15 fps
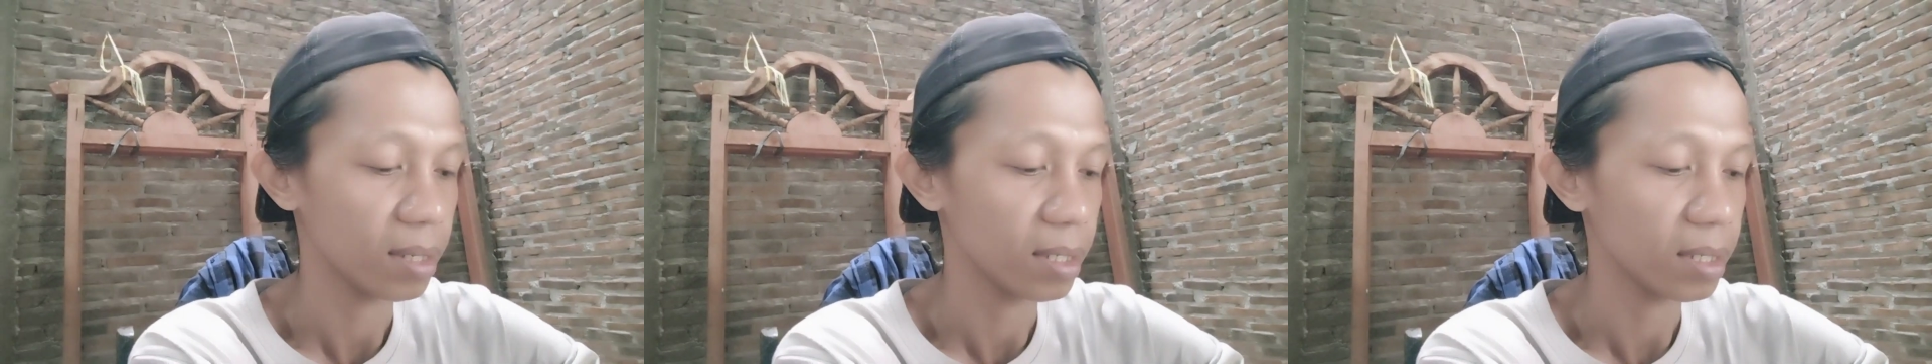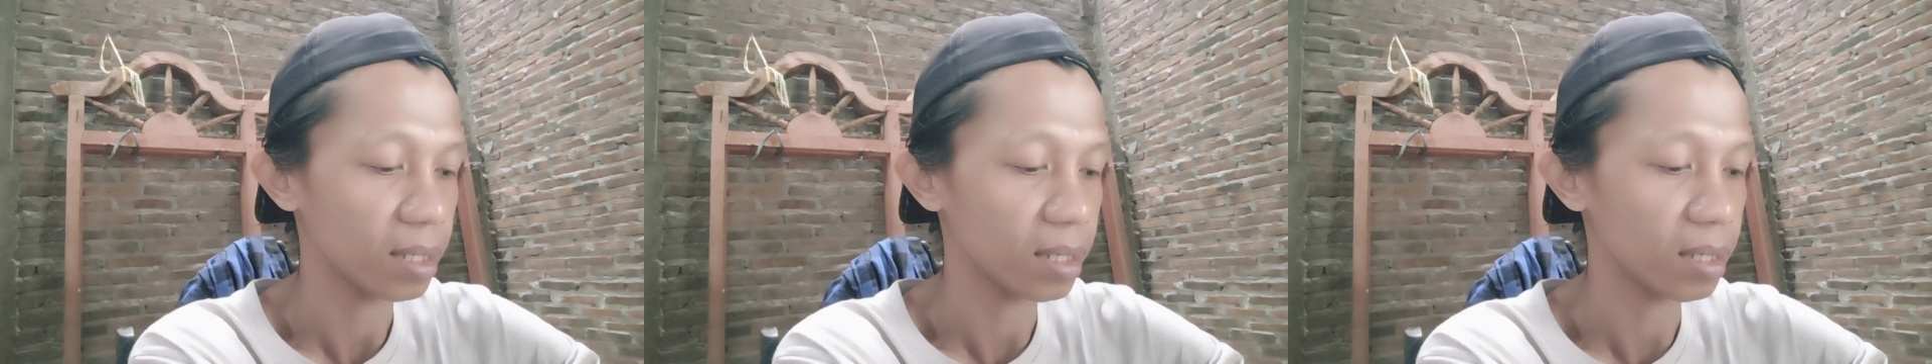
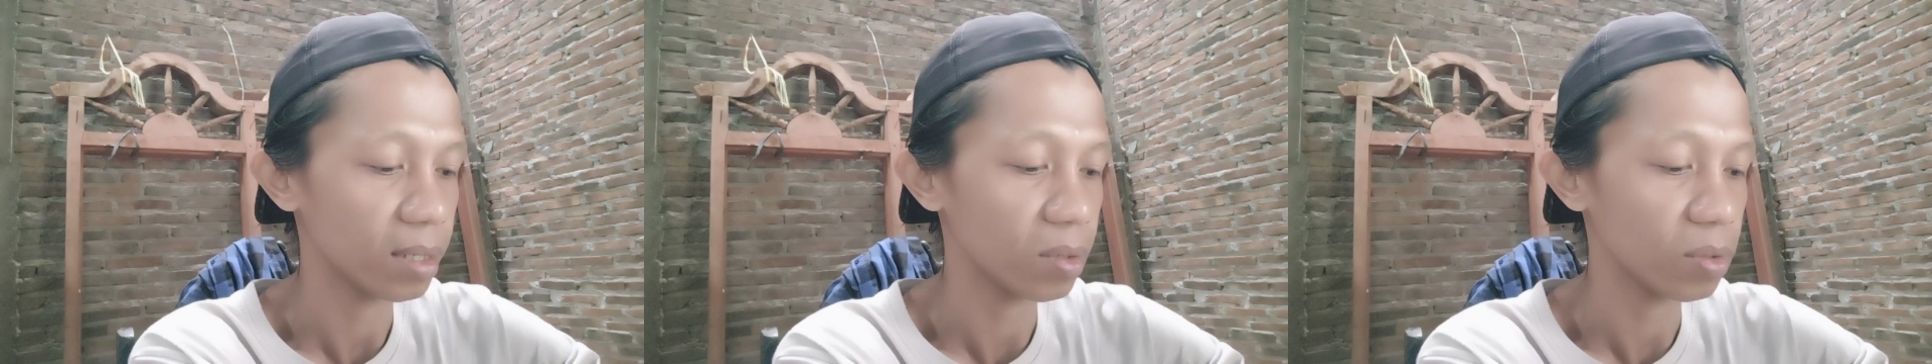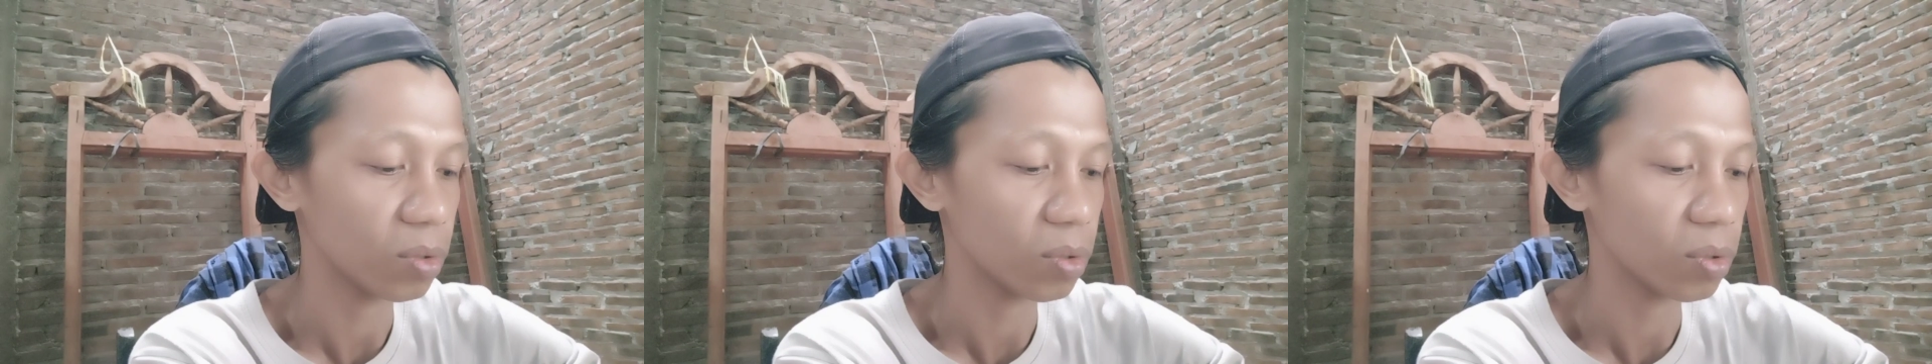
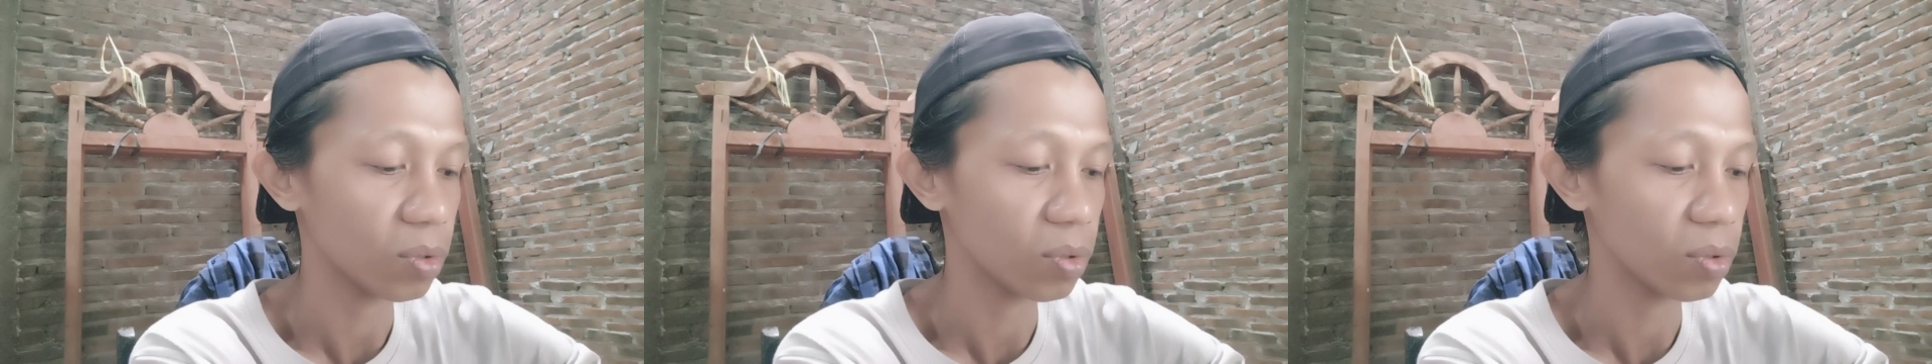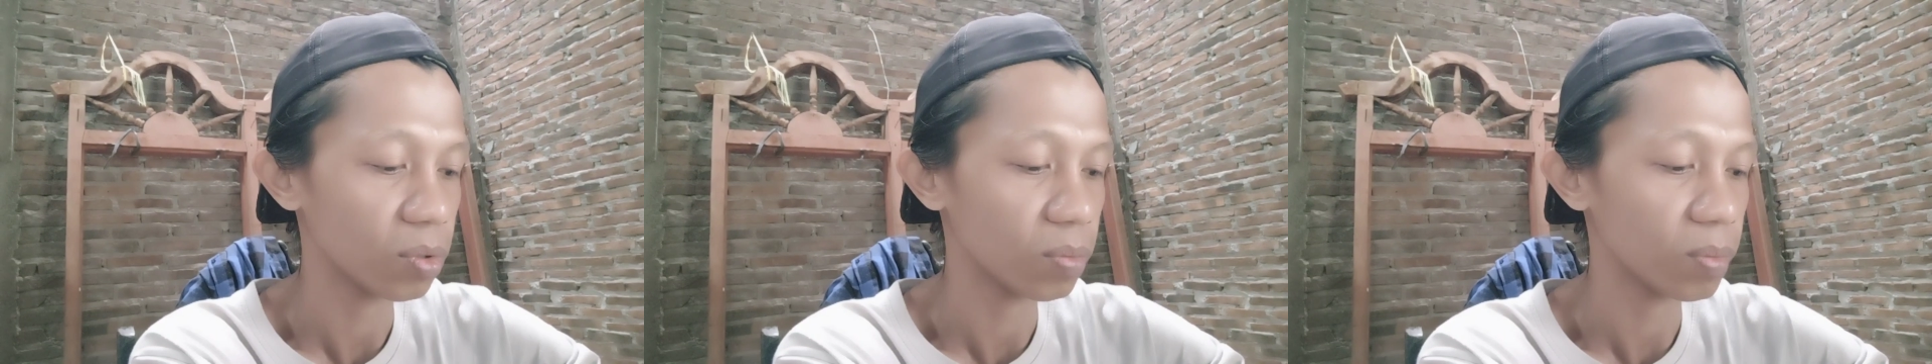jadi
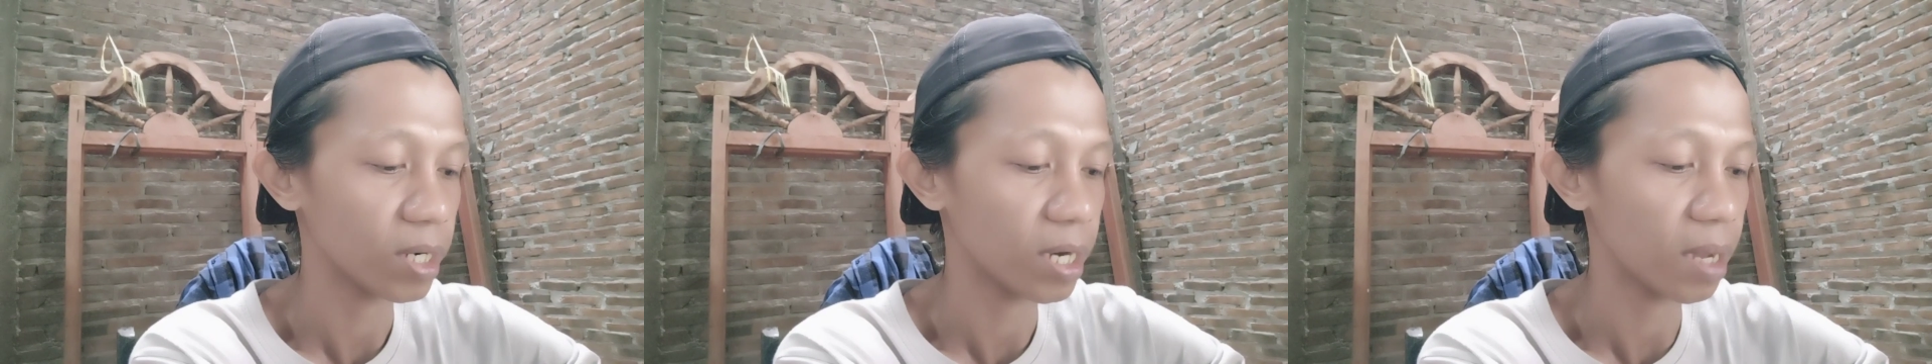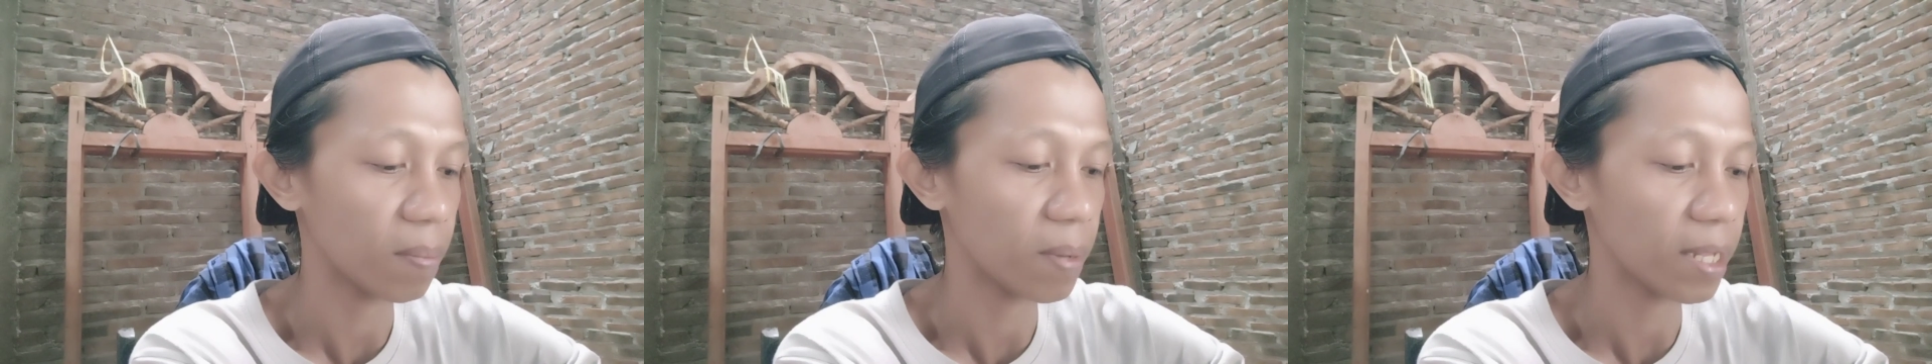untuk
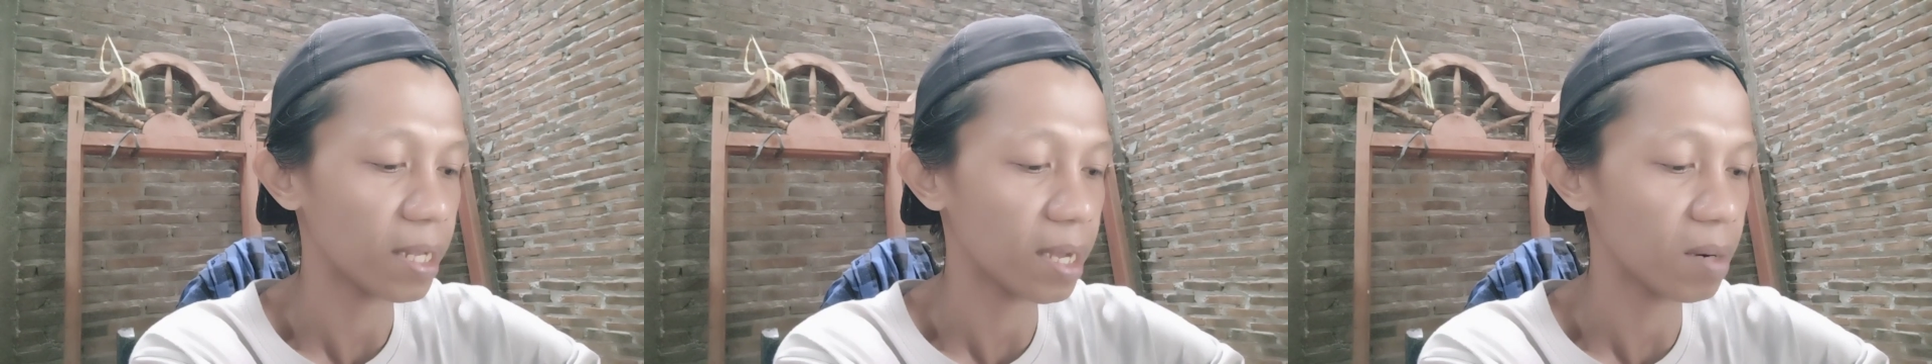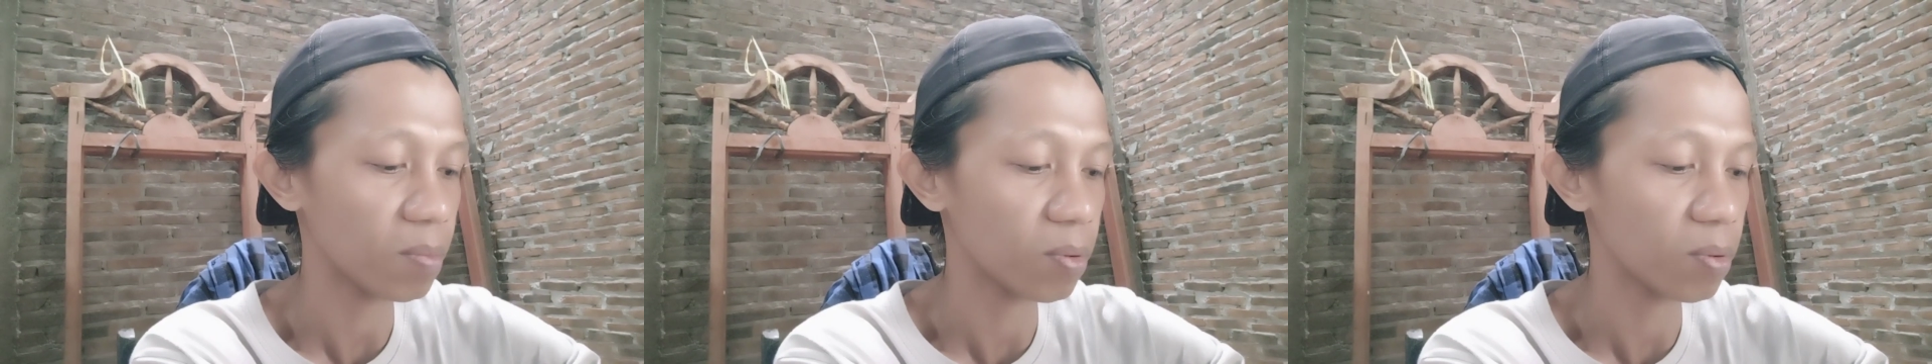mendapatkan